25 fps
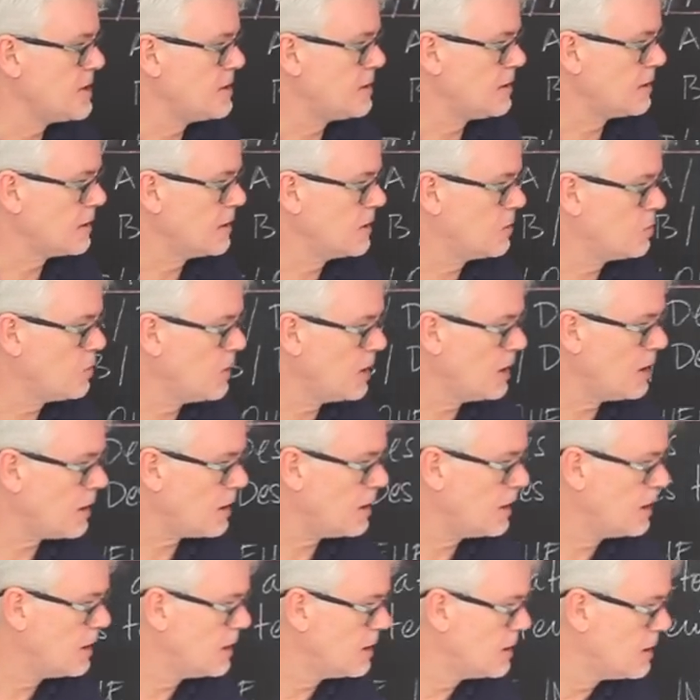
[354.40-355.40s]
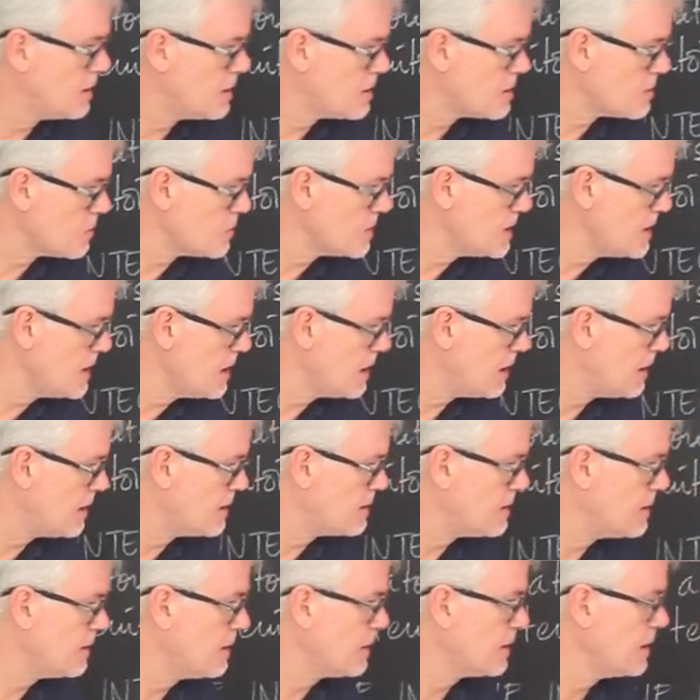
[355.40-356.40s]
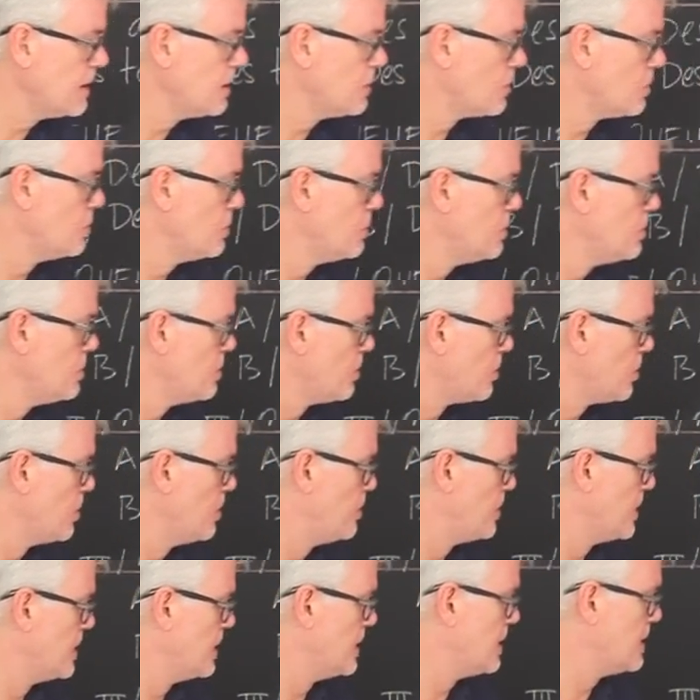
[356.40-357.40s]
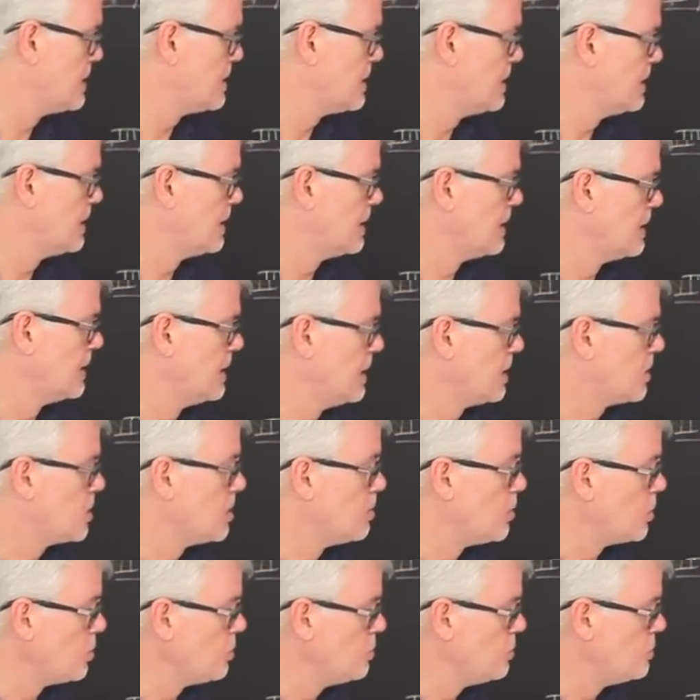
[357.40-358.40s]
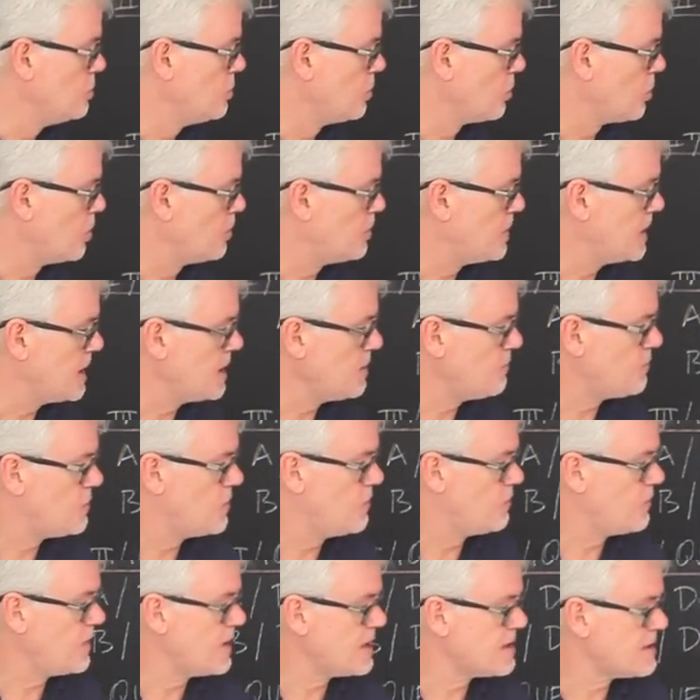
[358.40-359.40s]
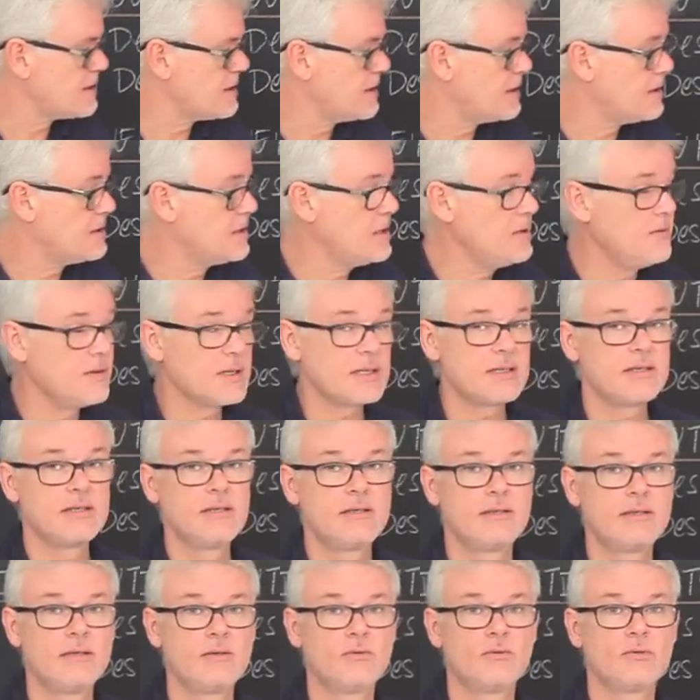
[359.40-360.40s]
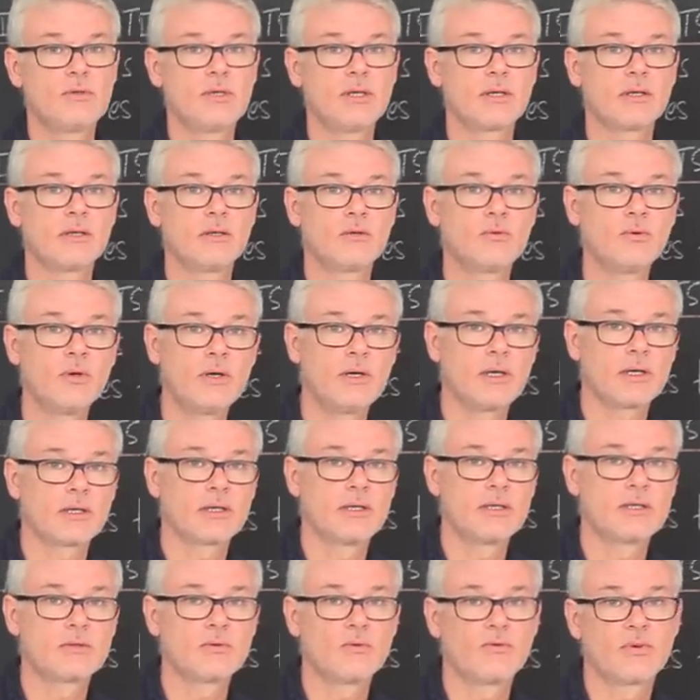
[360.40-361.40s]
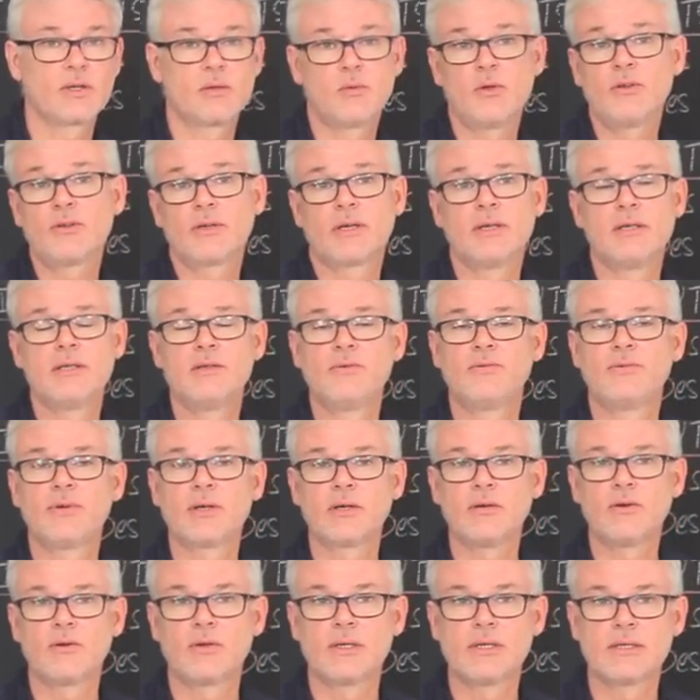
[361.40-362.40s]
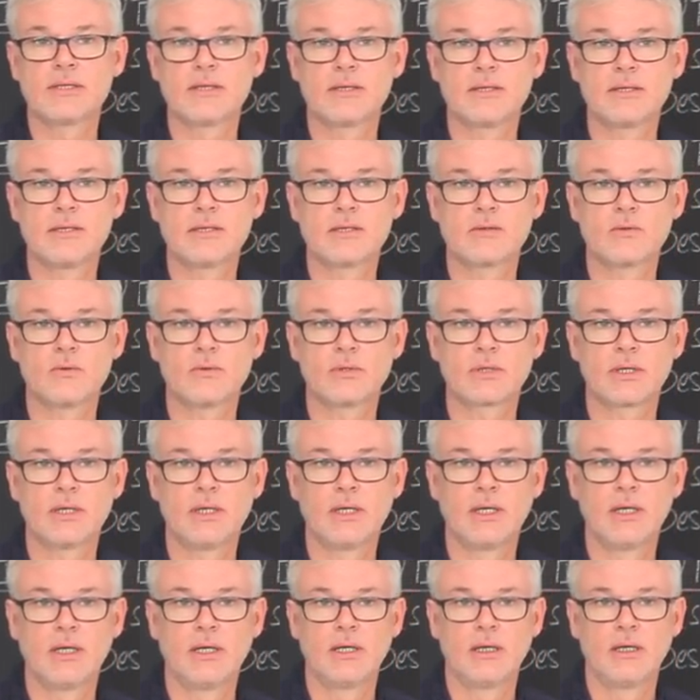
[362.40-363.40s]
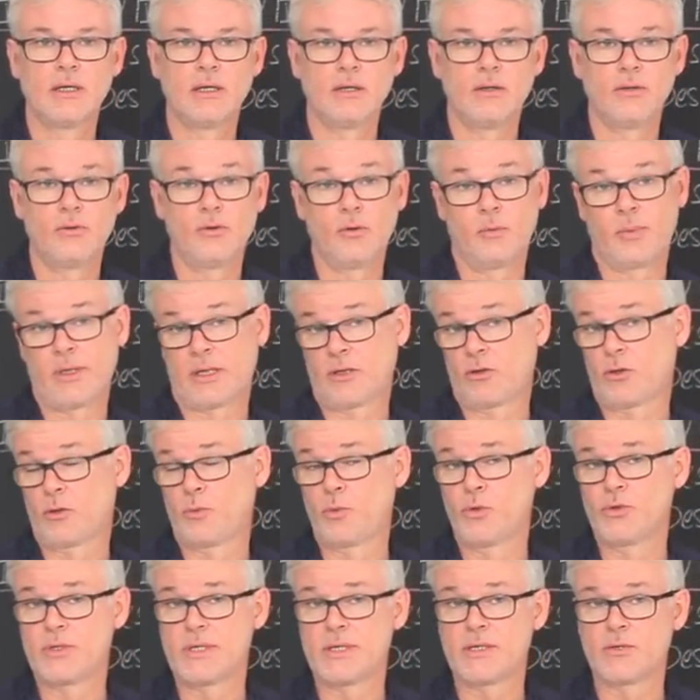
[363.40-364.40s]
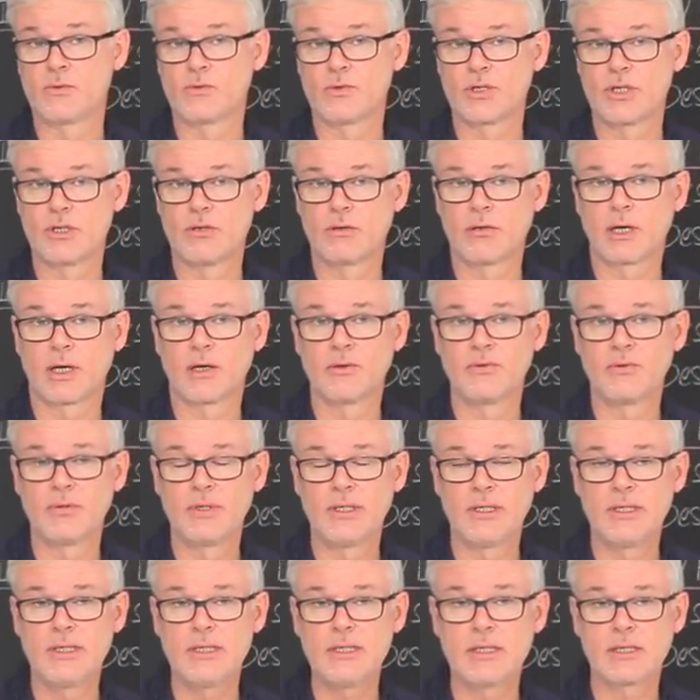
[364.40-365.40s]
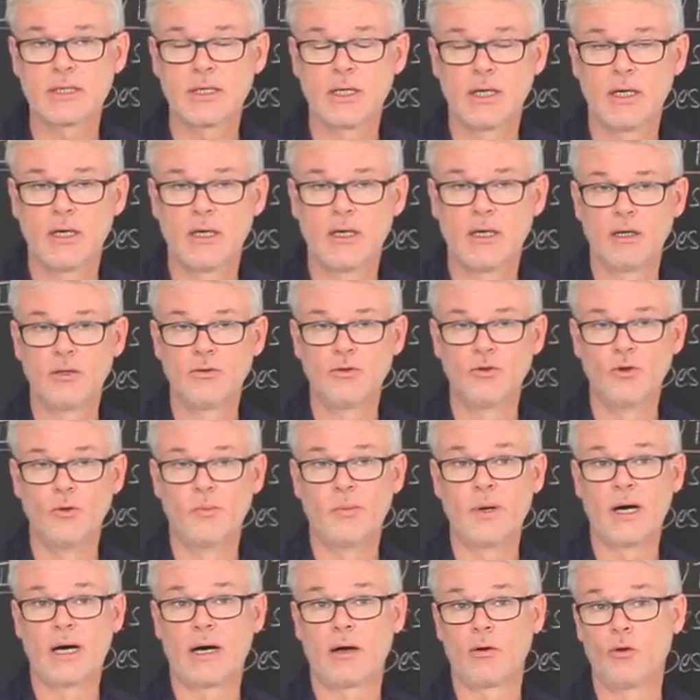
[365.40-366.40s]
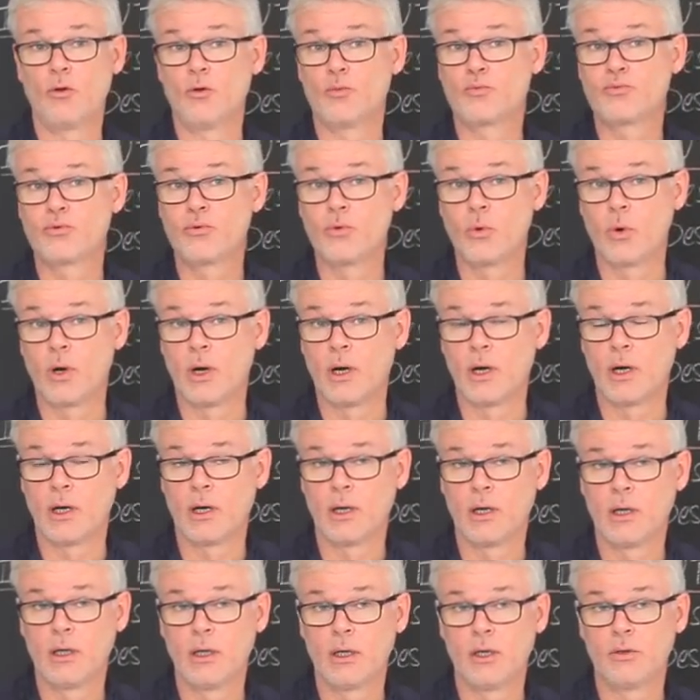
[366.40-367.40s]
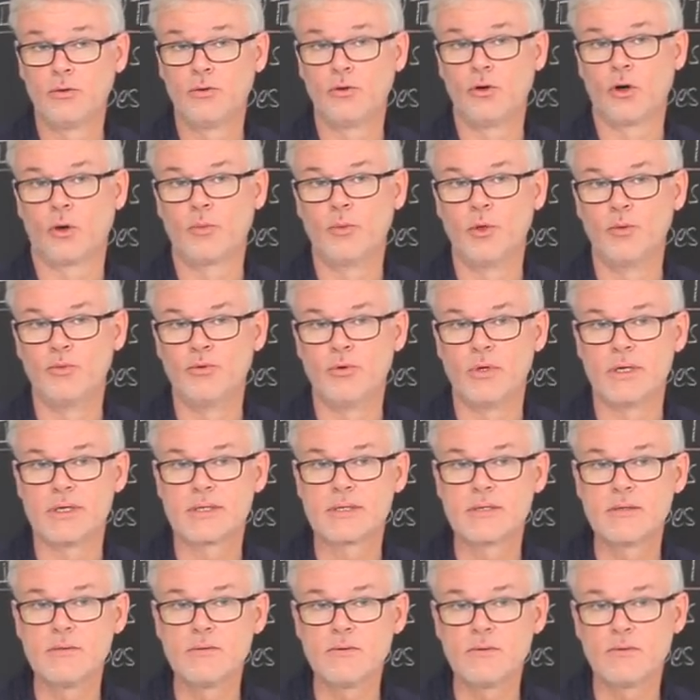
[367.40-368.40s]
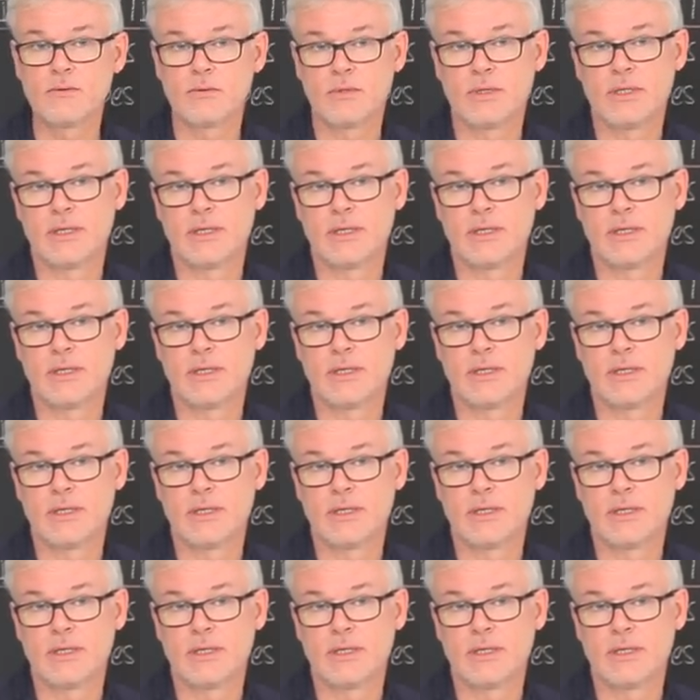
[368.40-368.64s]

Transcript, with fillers: ces territoires sont-ils intégrés dans l'Union européenne et comment l'Union européenne fait face à la diversité de territoires qui sont vraiment très différents les uns des autres, de par leur position géographique, de par le poids de leur population.